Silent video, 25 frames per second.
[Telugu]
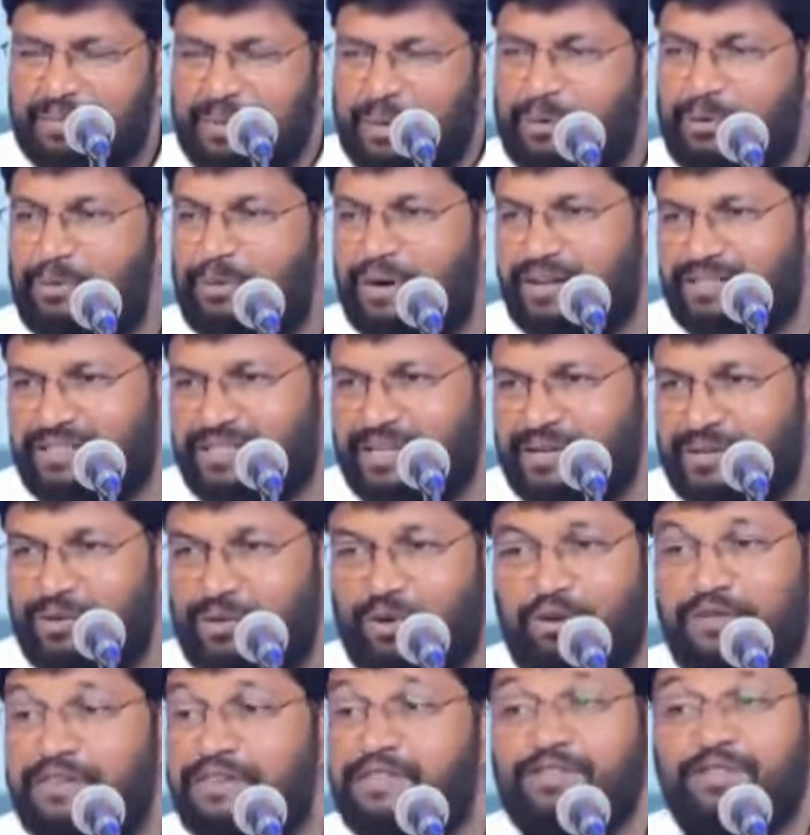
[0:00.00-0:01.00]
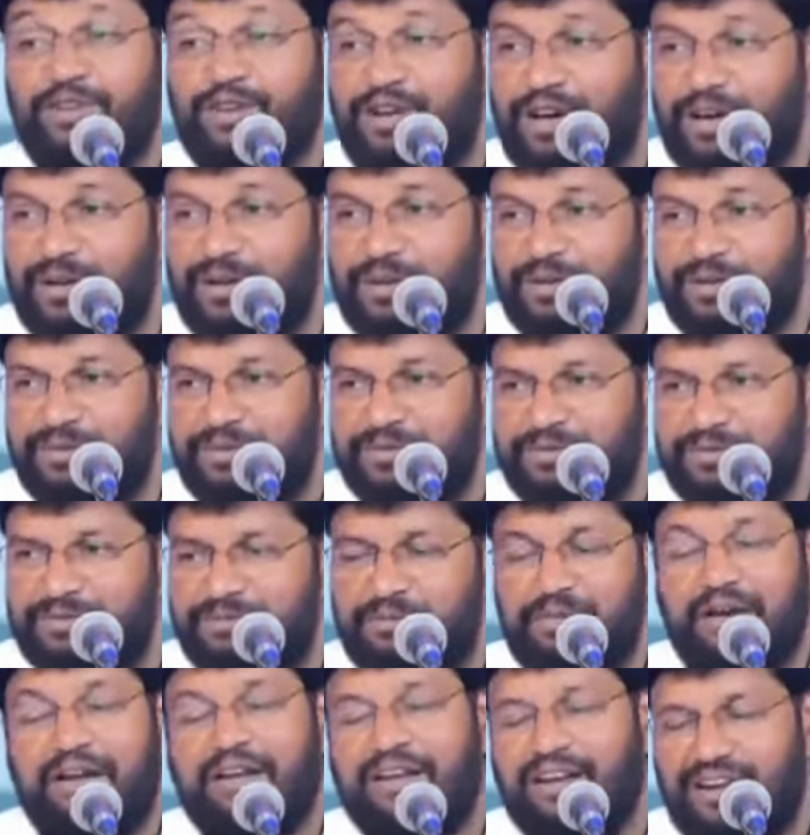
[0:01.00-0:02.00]
బహుభాష కోవిదుడు గారు
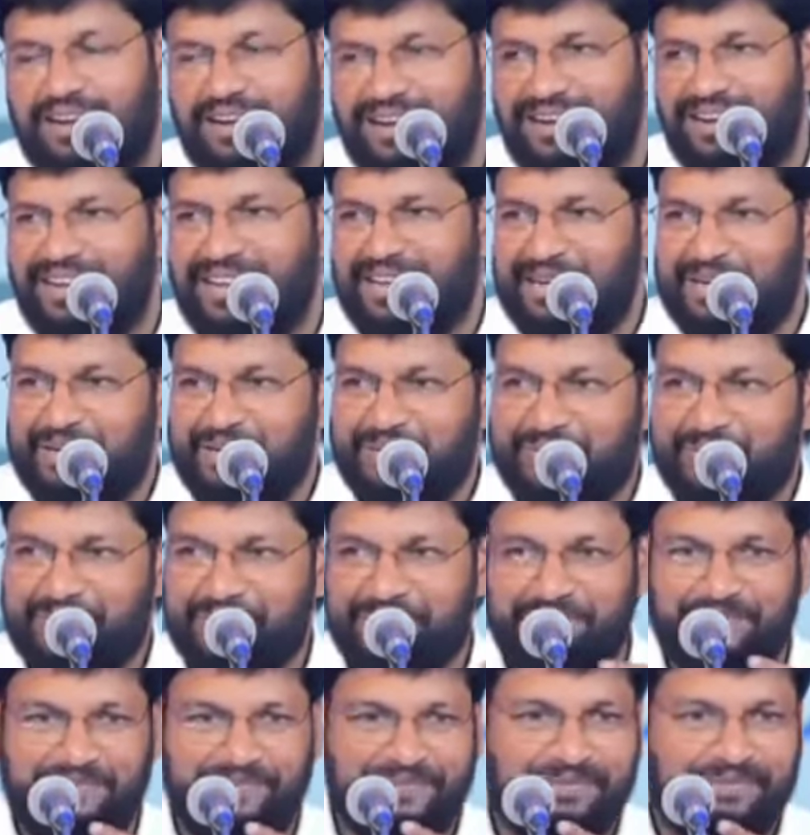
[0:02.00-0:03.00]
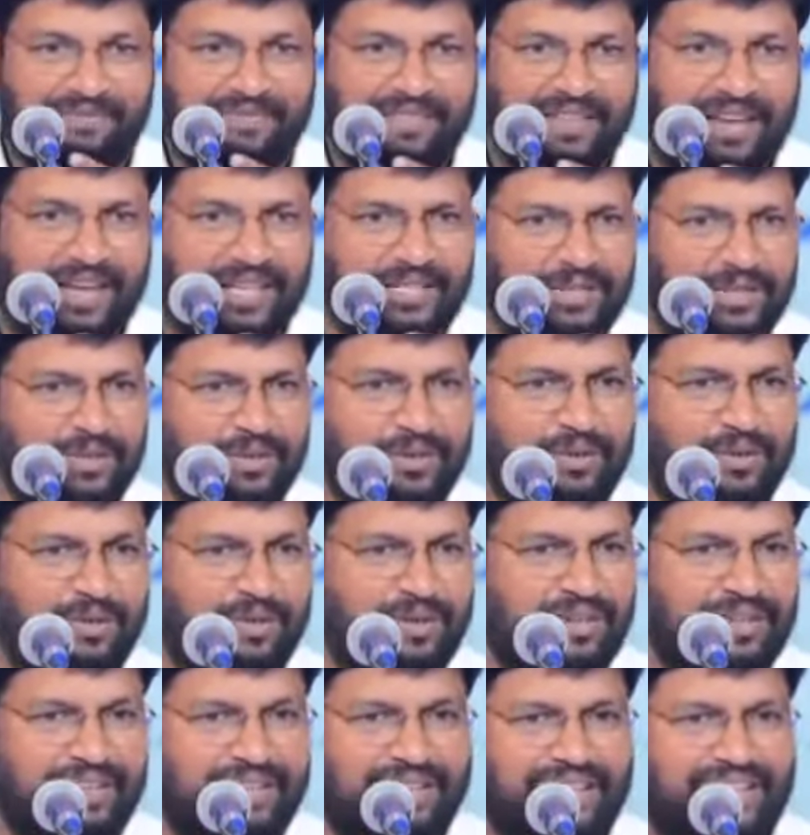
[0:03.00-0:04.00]
మాట్లాడండి అన్నాడు అతడు
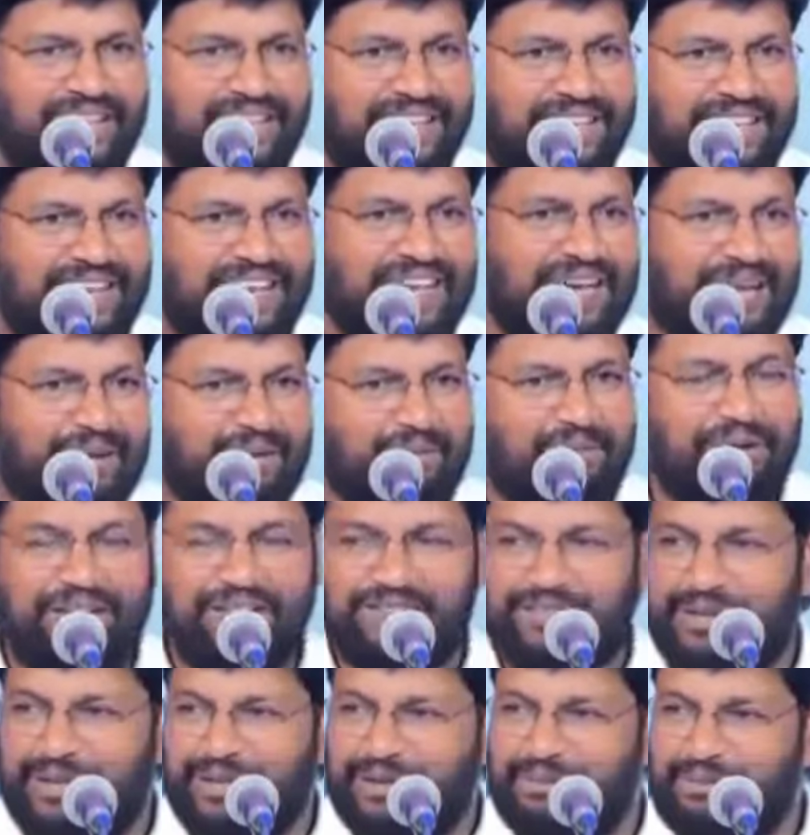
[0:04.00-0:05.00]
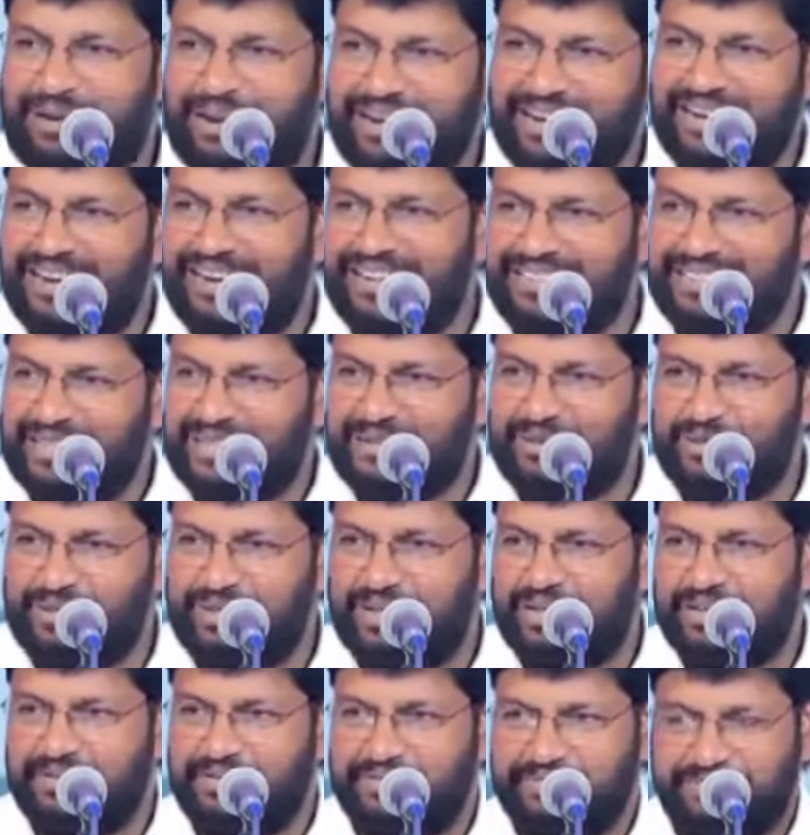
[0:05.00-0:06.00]
రకరకాల భాషల్లో మాట్లాడుతూ
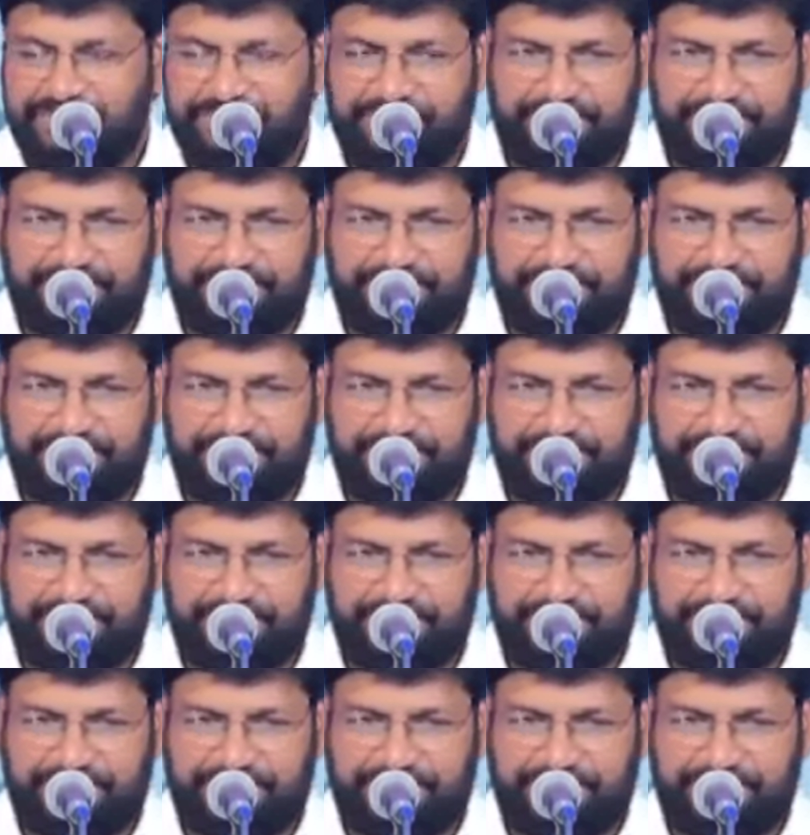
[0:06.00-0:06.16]
ఉన్నాడు